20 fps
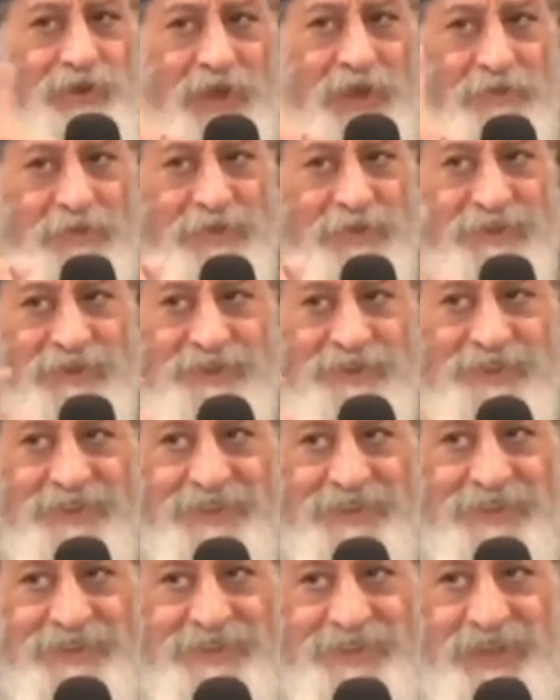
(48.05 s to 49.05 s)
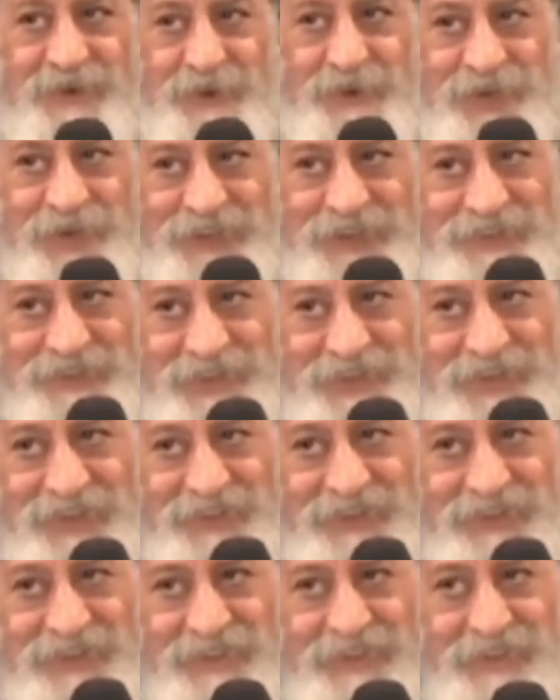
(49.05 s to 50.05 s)
يقول ابدا ده الولد ده
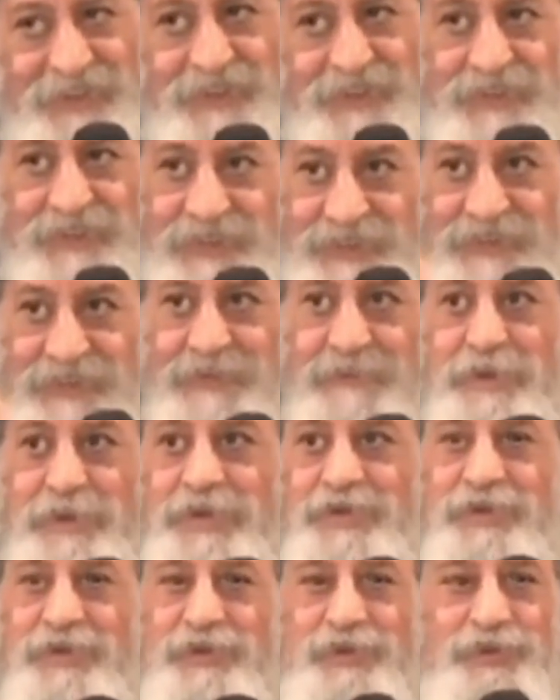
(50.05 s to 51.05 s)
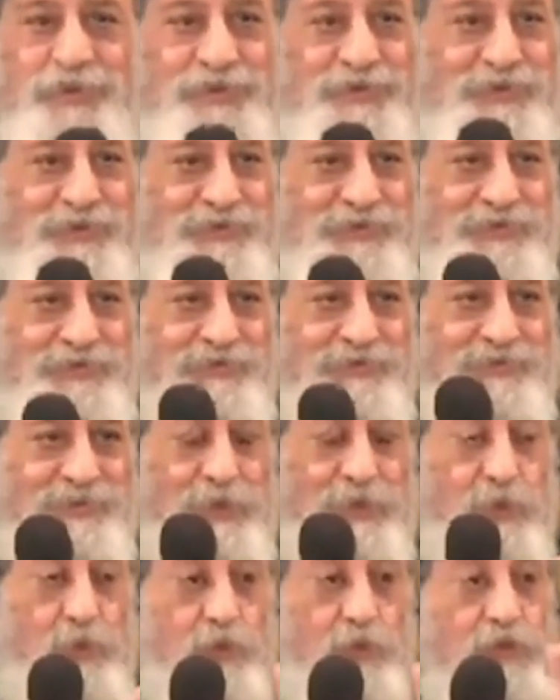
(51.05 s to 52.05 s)
يجي منه
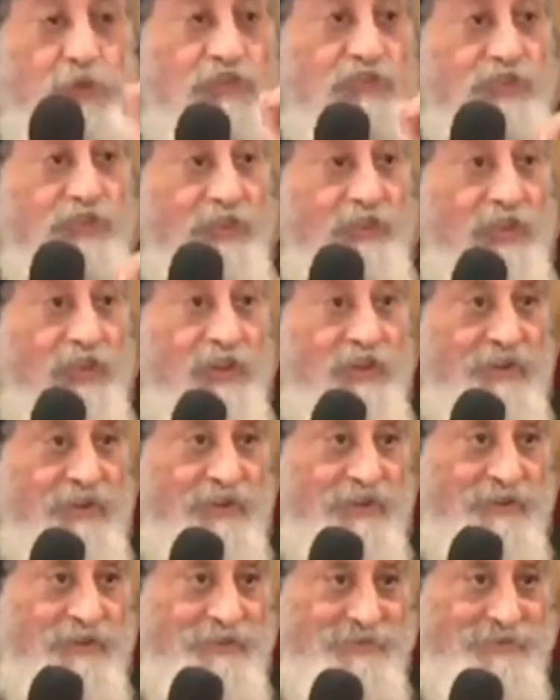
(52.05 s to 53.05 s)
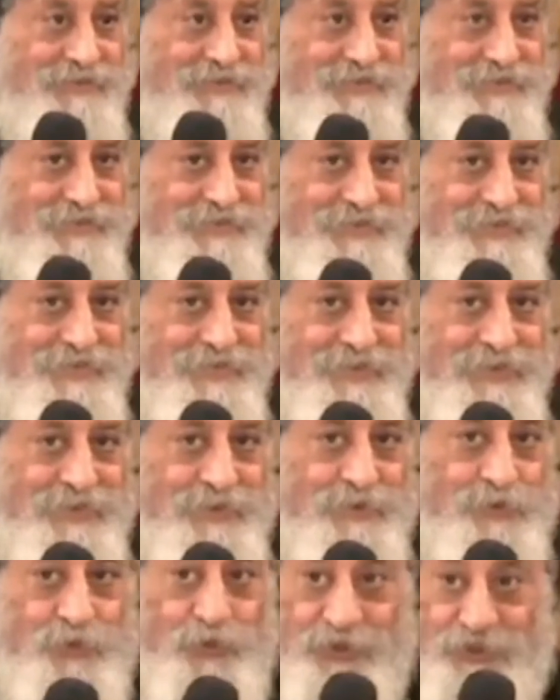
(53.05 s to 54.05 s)
ودي الشطاره
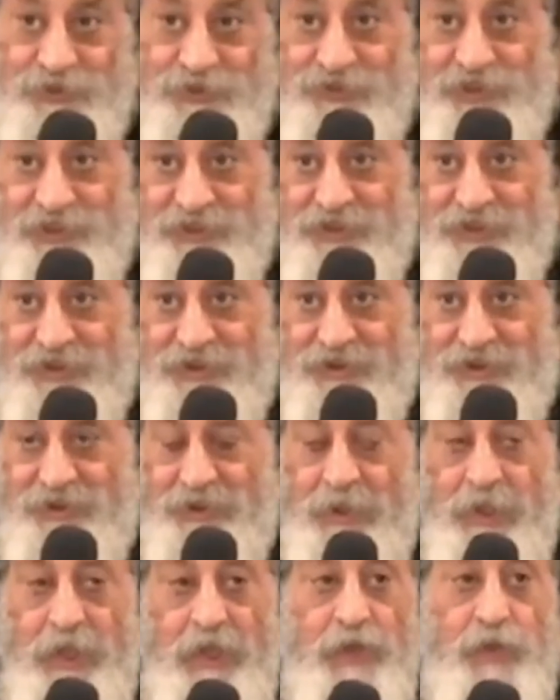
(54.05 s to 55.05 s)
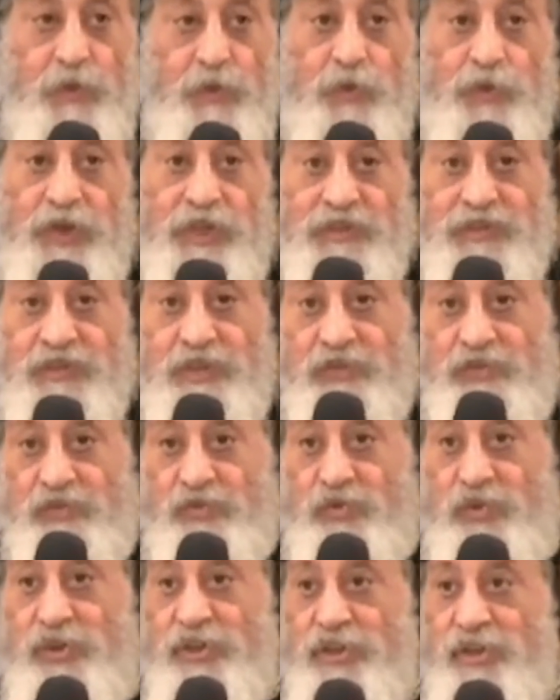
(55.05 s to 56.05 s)
ودي الشطاره ولادنا
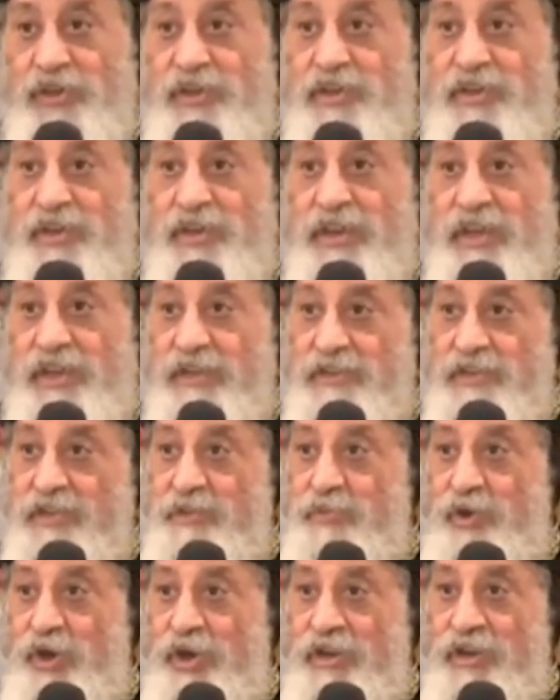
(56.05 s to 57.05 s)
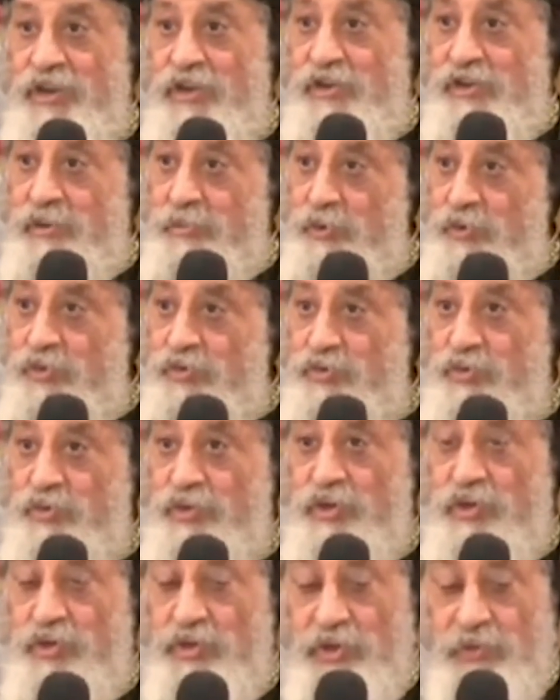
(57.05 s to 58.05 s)
الصغيرين اللي قدموا على الريبورت
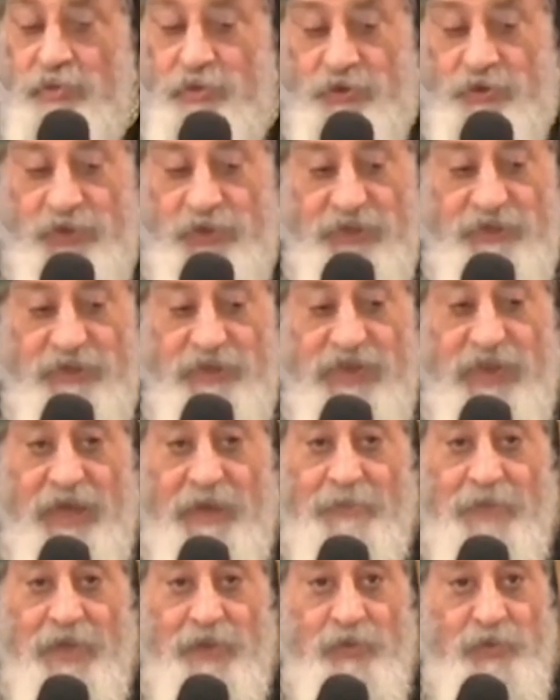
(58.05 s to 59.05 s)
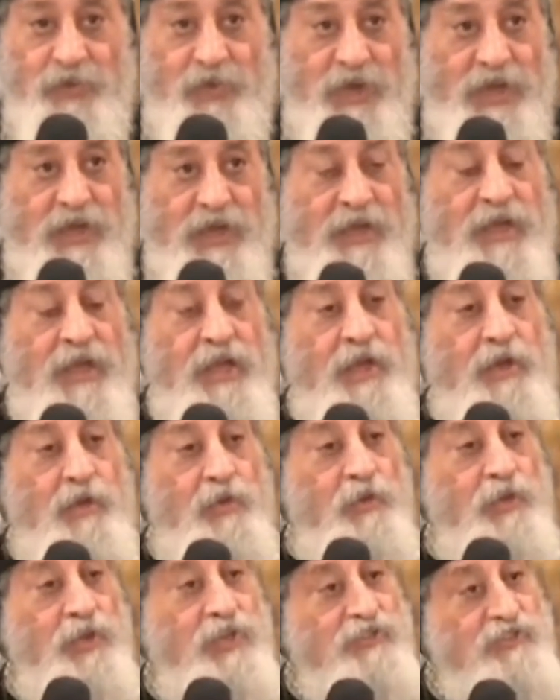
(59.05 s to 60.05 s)
الريبورتات اللي عملوها
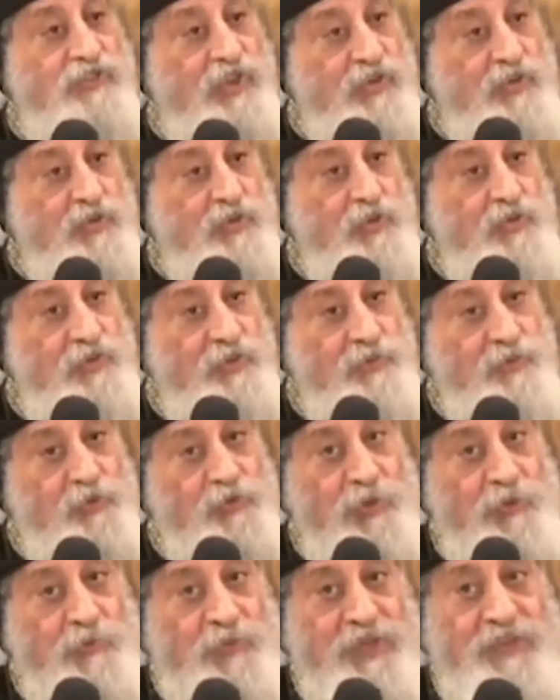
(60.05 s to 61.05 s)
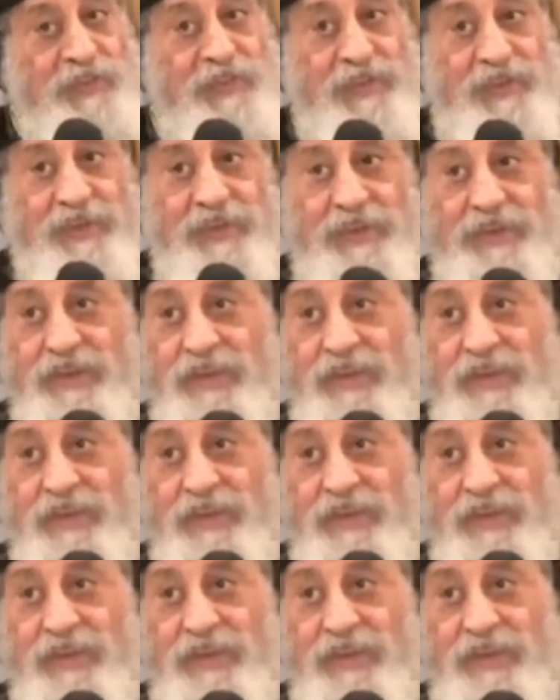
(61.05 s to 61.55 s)
وشاركوا في المسابقات